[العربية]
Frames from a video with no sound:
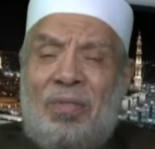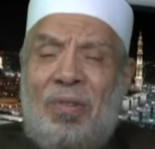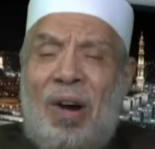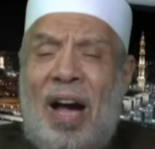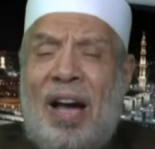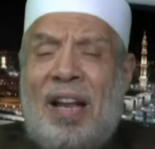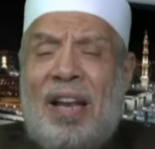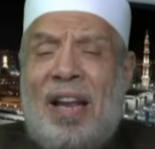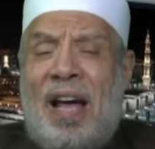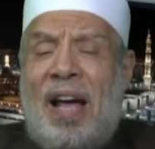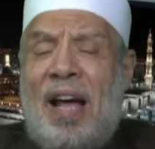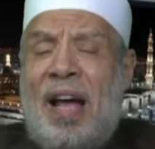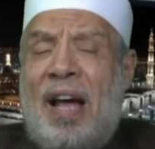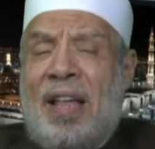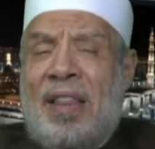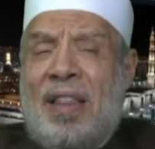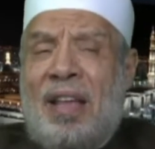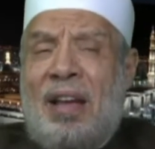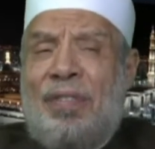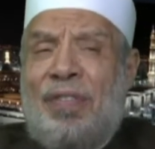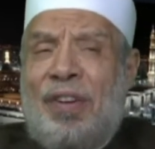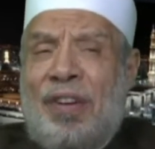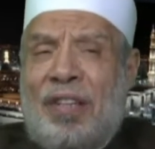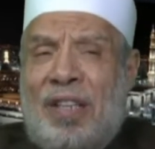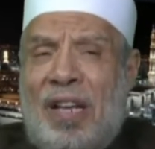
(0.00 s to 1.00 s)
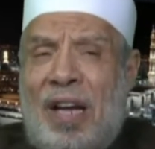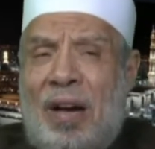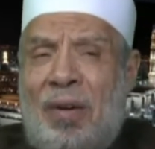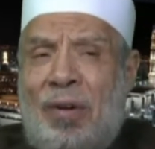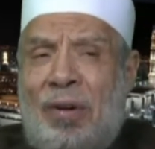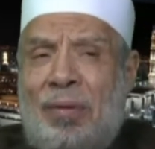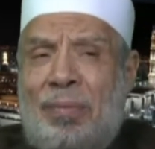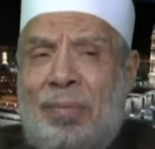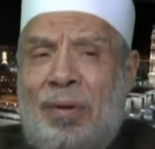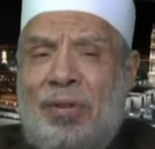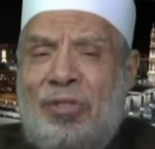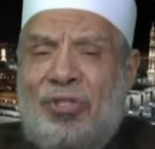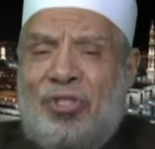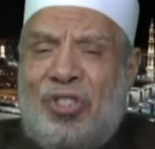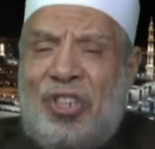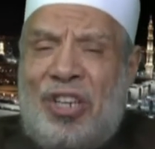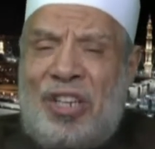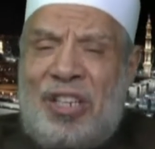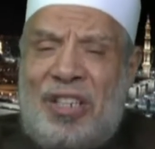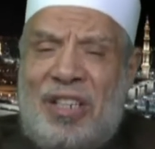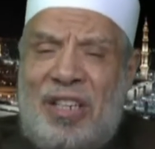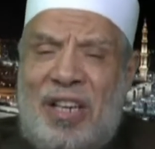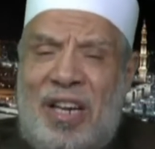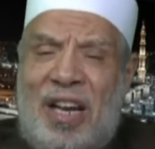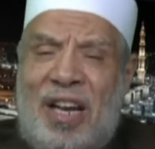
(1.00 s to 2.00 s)
وعلى هذا فتاوى
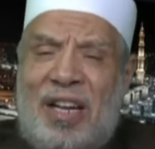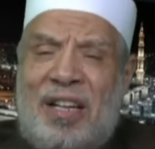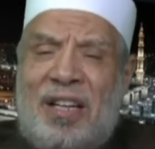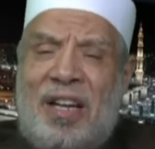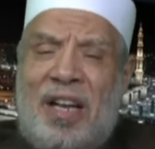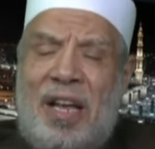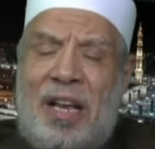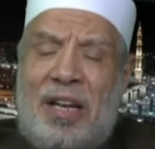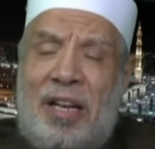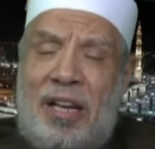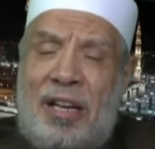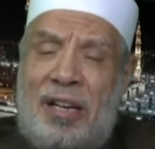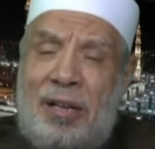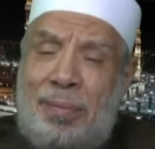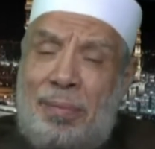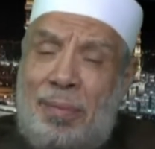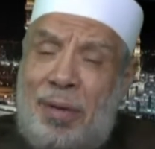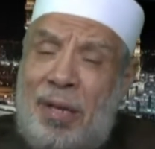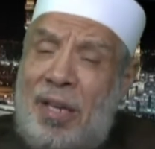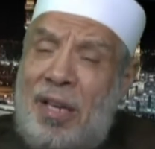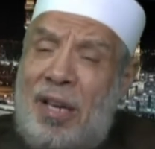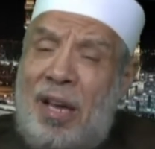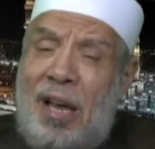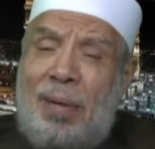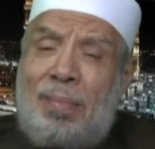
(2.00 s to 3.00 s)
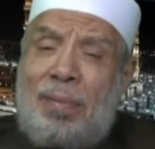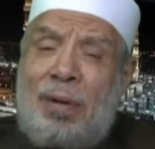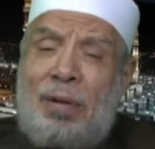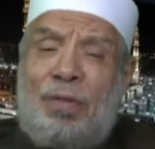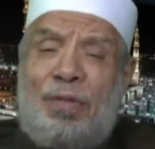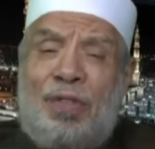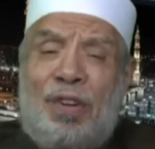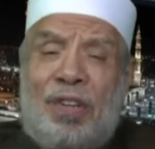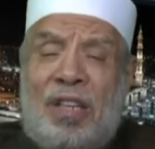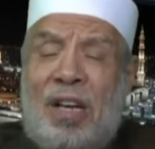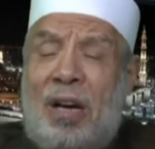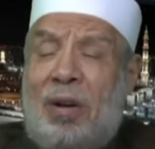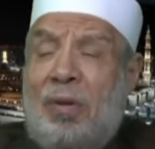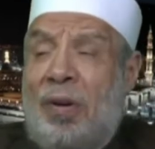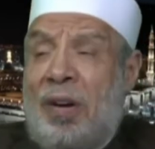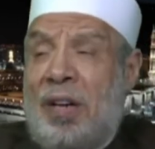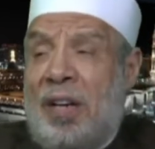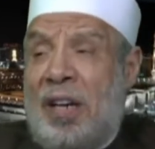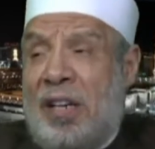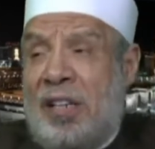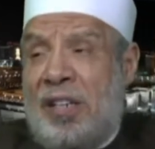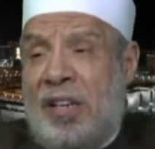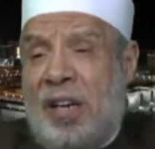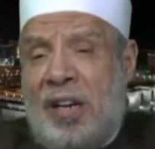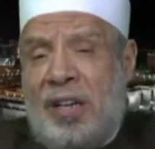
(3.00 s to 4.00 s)
المرجعيات العلمية من فتاوى
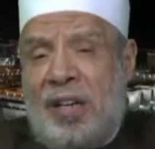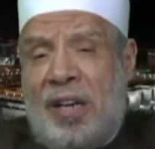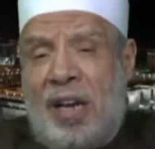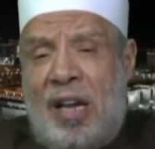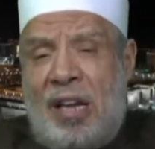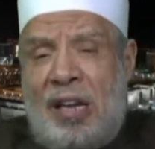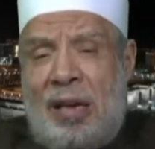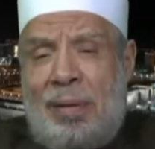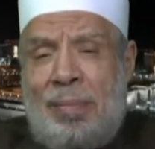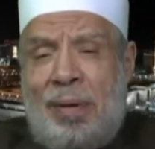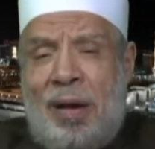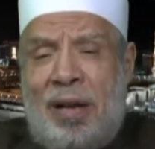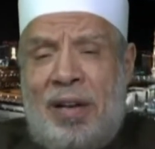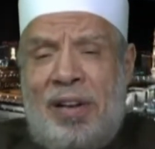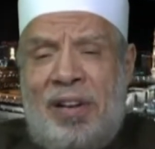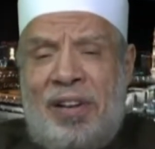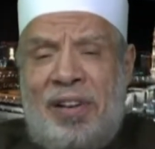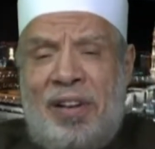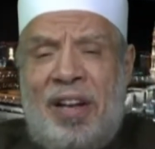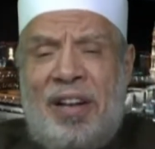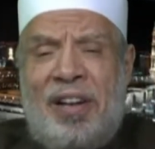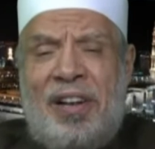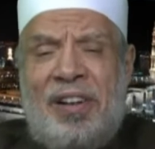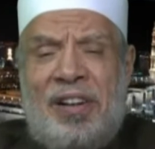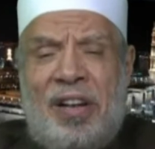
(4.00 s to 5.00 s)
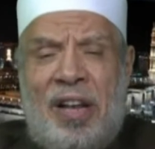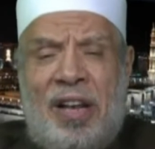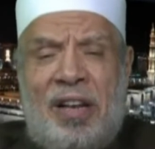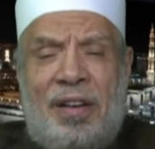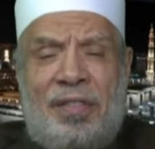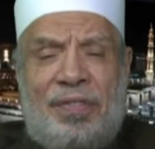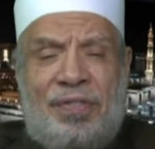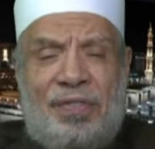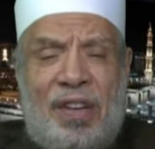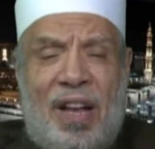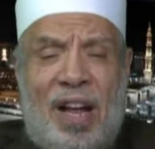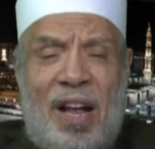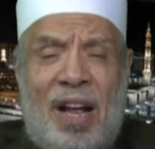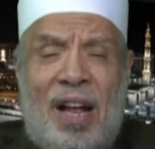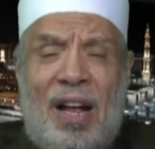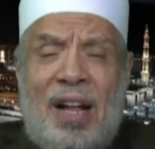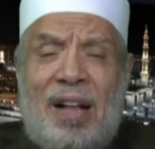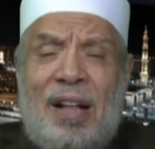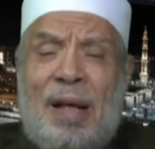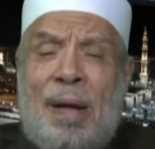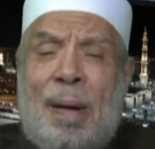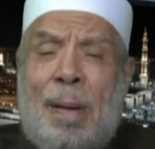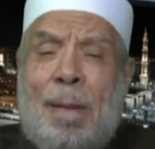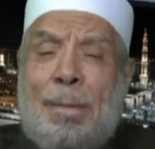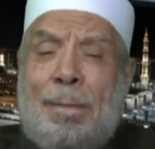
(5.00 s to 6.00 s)
اللجنة الدائمة للإفتاء
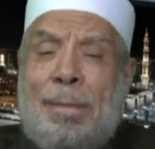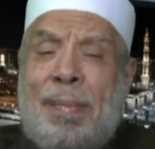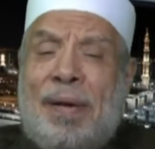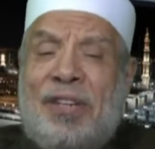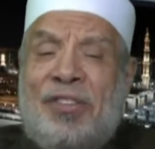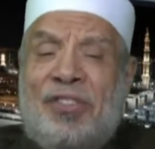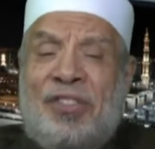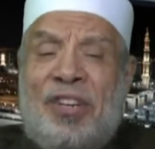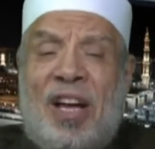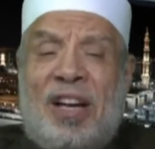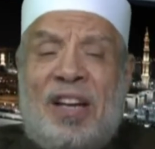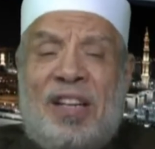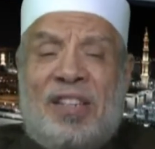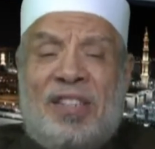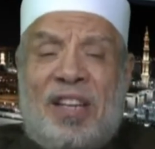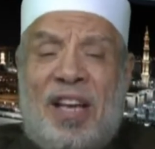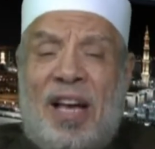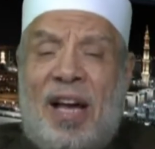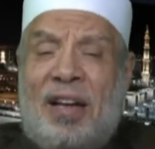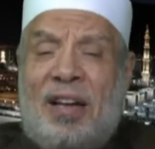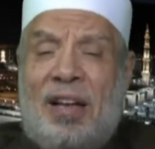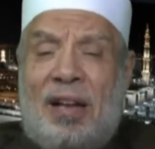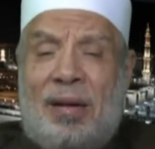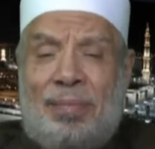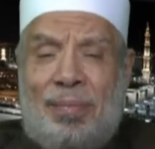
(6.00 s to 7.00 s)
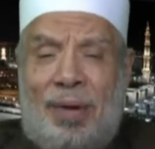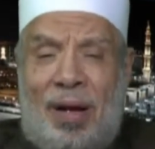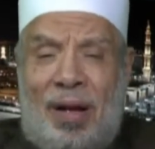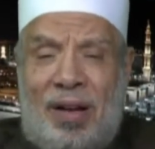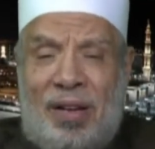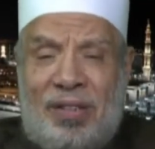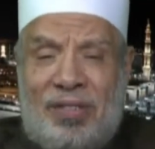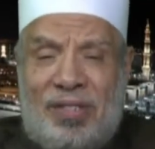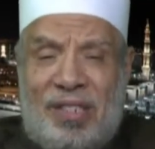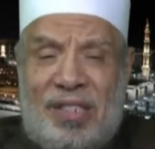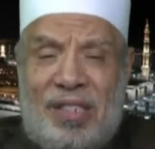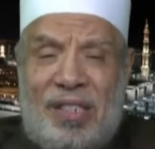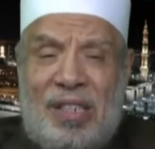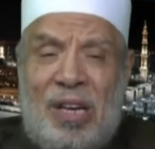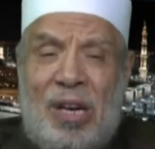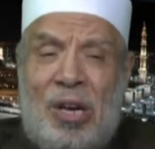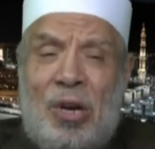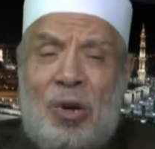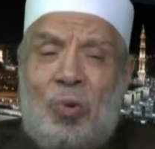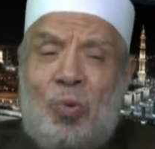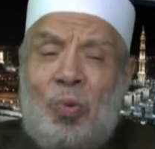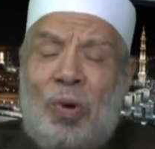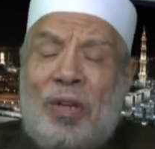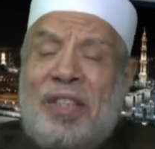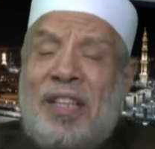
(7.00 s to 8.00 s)
من جالس أهل المعاصي
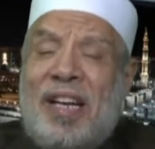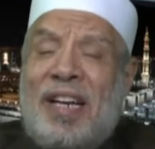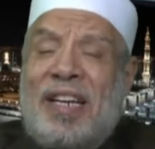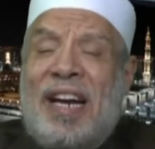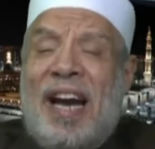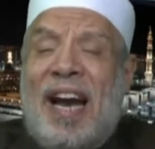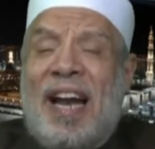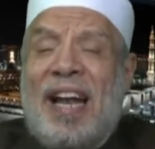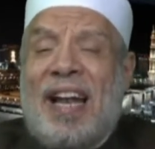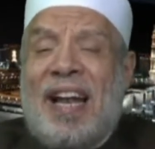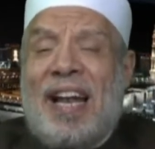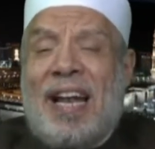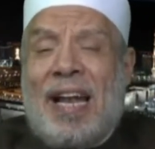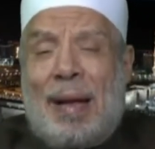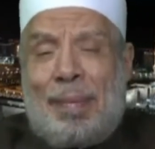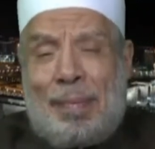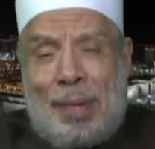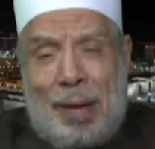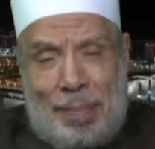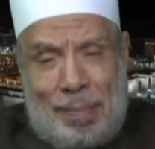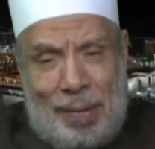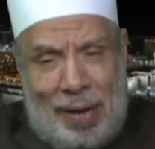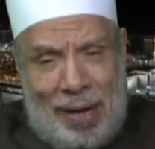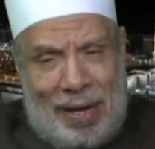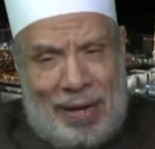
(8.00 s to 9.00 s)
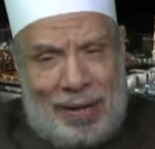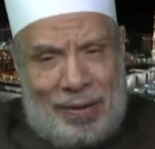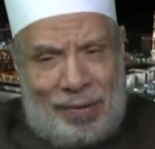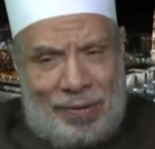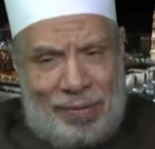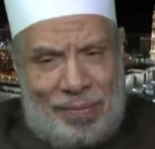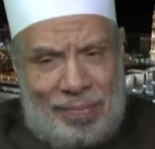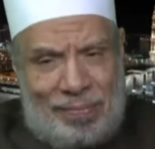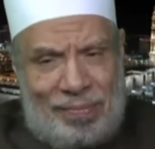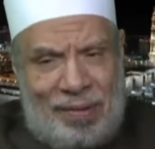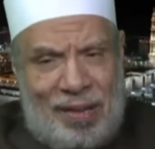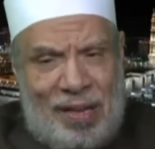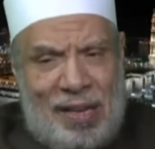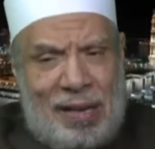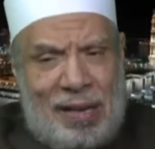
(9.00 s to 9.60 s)
وتكلم معهم